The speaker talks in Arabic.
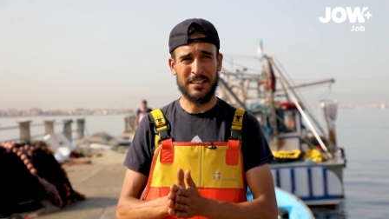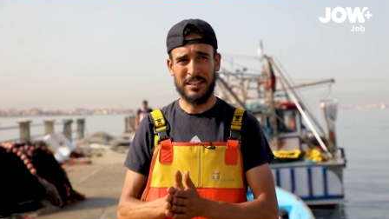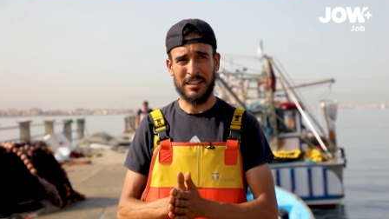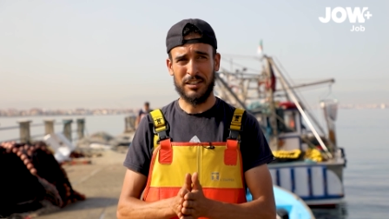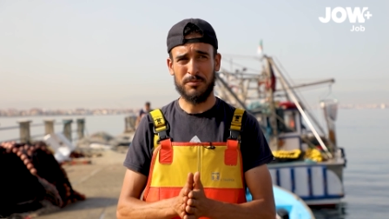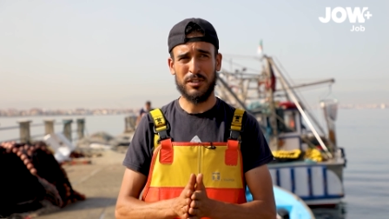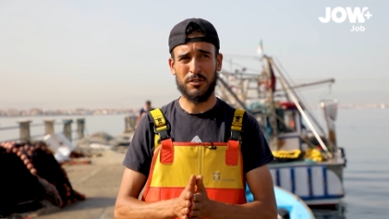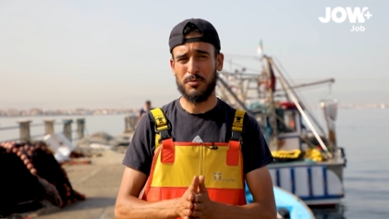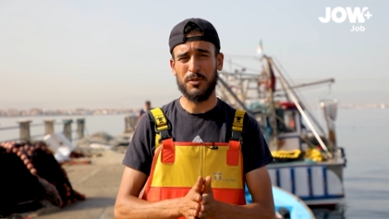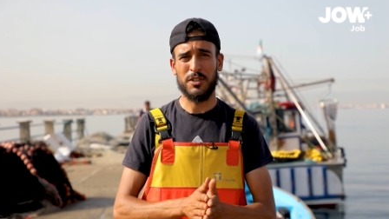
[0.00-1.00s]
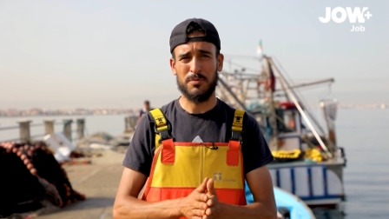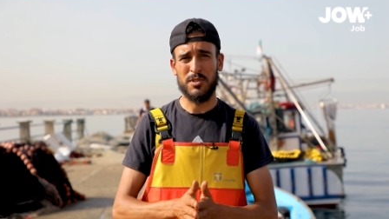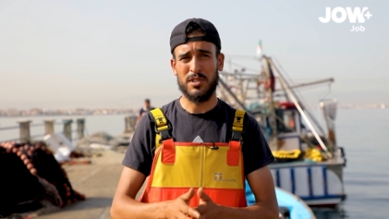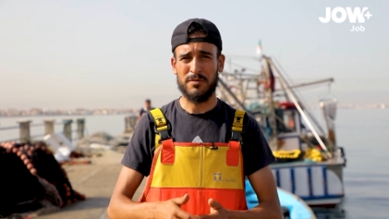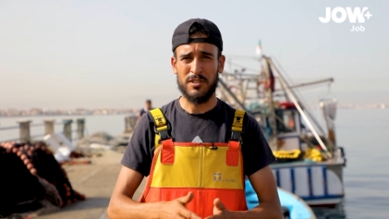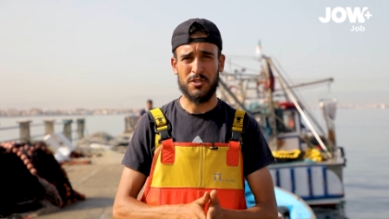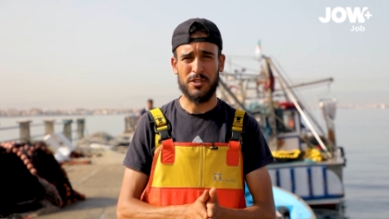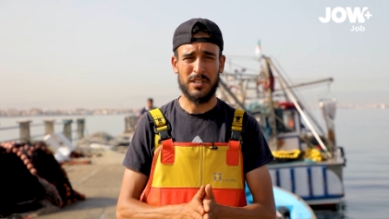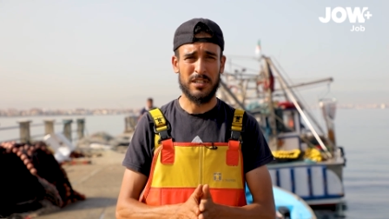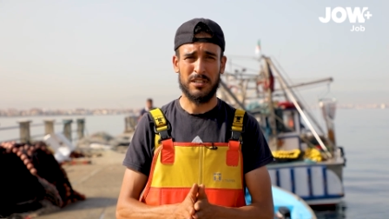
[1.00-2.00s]
تاع خدمه دوموندي بزاف
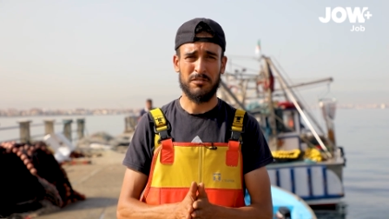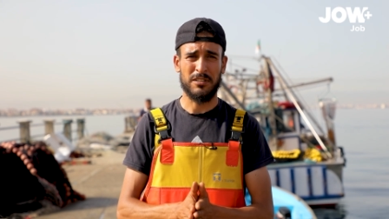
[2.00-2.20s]
الجهد على